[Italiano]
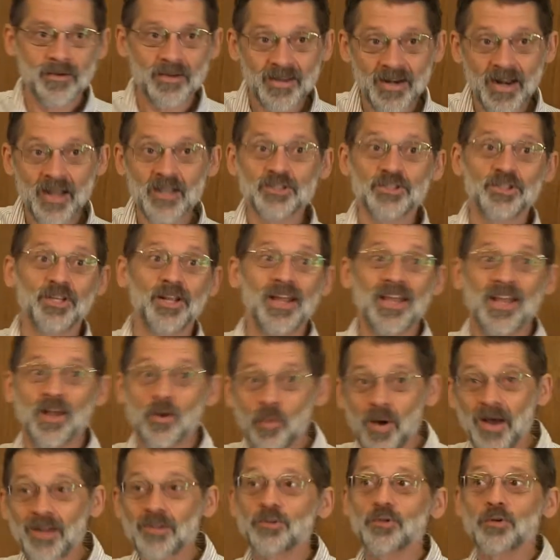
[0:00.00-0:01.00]
crescere
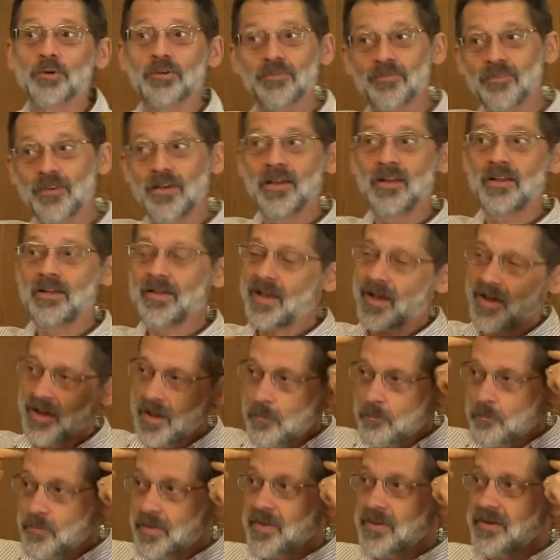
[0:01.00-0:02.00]
quattro figli a
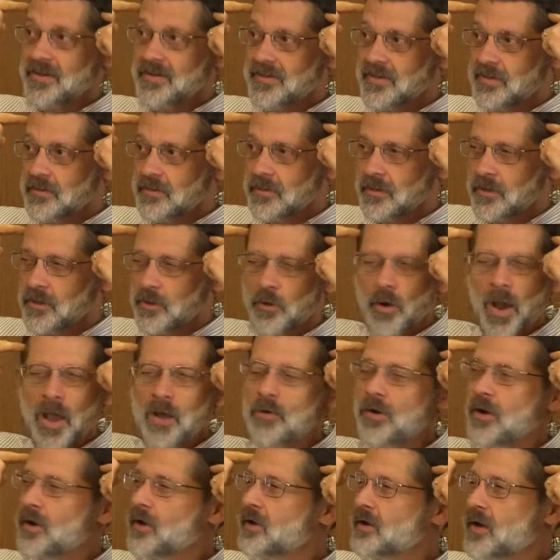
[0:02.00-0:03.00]
capire di Dio è
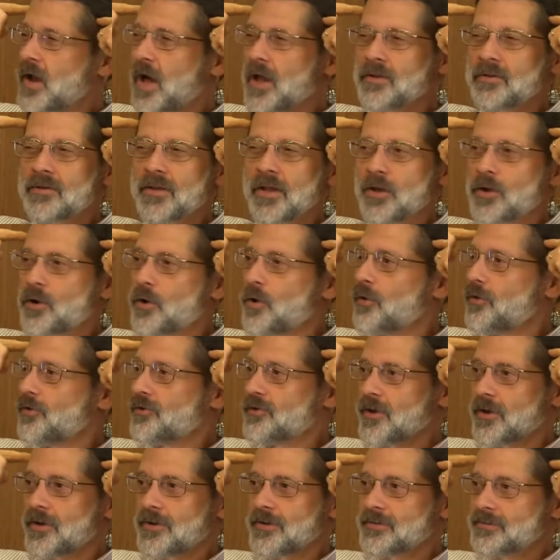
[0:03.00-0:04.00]
una grande
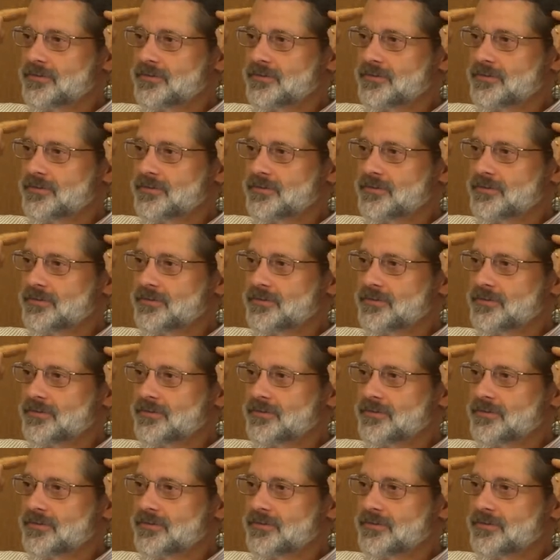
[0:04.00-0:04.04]
cosa,